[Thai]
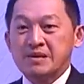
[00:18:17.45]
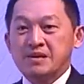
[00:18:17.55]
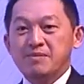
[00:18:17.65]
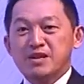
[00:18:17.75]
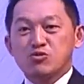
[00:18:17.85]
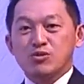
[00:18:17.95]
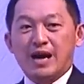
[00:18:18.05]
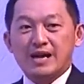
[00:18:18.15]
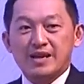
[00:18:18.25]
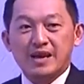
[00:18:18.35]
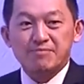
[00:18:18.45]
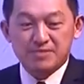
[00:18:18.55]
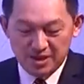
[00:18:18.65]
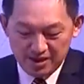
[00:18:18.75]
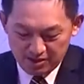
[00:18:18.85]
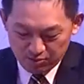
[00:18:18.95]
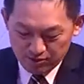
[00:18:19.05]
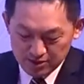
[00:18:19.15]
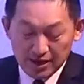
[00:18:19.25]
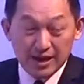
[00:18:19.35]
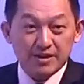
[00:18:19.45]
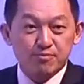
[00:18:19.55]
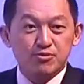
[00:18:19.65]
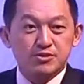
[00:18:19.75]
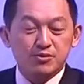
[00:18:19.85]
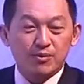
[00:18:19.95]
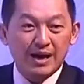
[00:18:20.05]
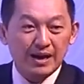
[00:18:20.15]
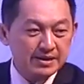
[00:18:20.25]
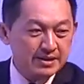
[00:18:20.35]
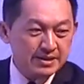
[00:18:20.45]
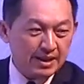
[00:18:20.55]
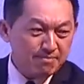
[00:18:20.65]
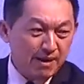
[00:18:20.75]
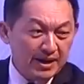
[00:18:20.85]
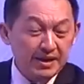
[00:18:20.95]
นี่เป็นหนึ่งตัวอย่างนะครับที่คุณอิสระได้พูดถึงว่าทำไม